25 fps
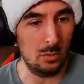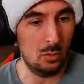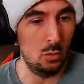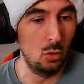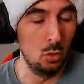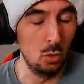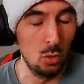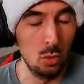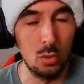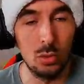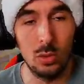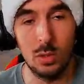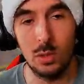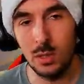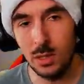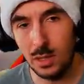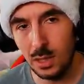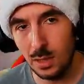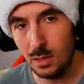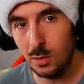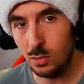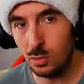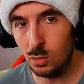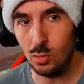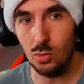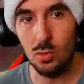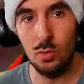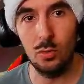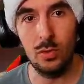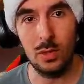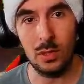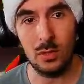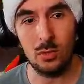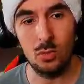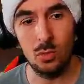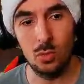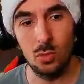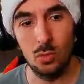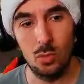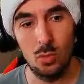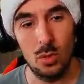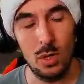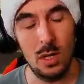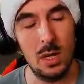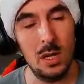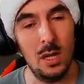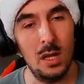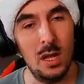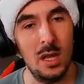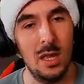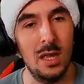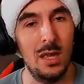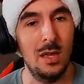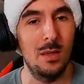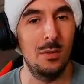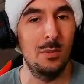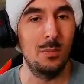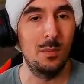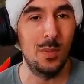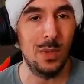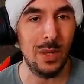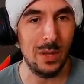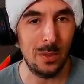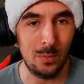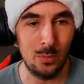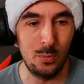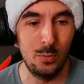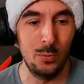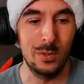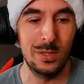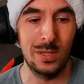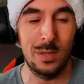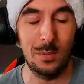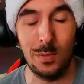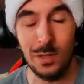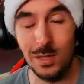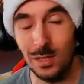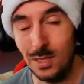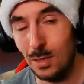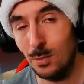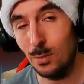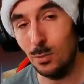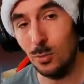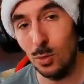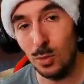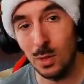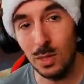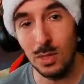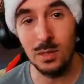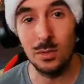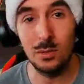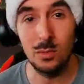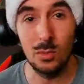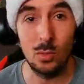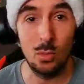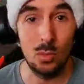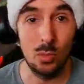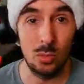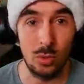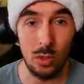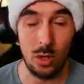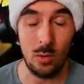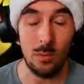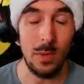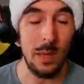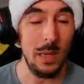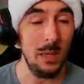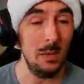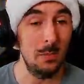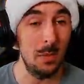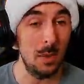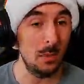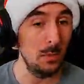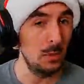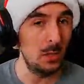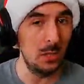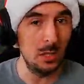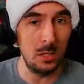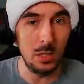que Kings Row version de Noël est bien plus appréciable que Kings Row normal, même si